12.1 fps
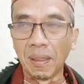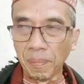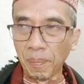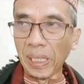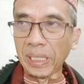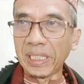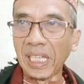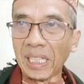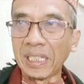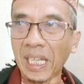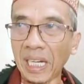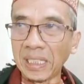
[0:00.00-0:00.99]
Empat
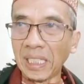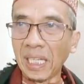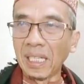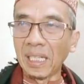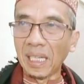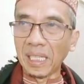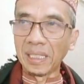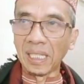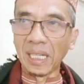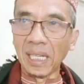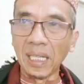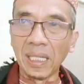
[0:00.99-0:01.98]
diantaranya
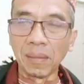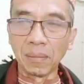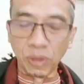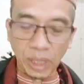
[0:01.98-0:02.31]
adalah